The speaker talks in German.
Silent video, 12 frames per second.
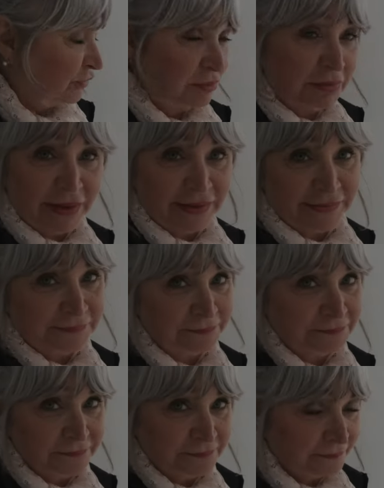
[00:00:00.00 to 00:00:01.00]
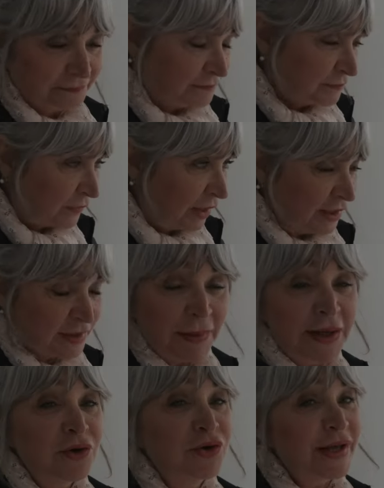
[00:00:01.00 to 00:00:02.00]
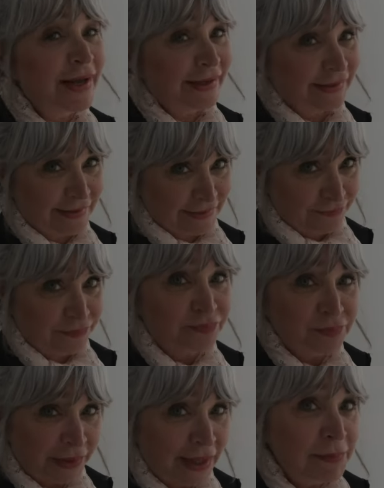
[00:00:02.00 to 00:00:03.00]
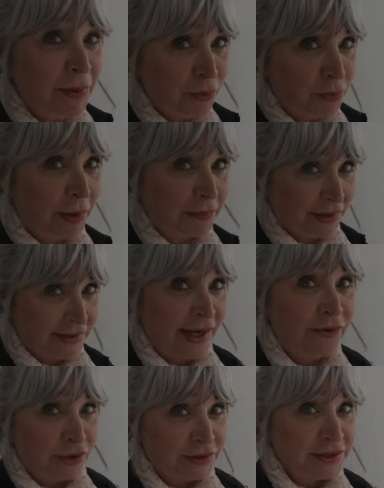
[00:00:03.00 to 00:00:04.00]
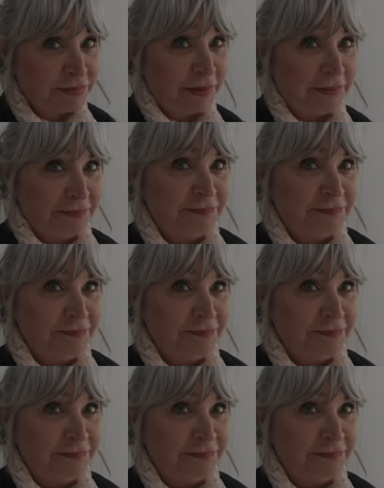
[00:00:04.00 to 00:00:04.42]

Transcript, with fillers: wird man, ist man hin und her gerissen. Dann gehen wir rüber, wir zeigen euch das mal.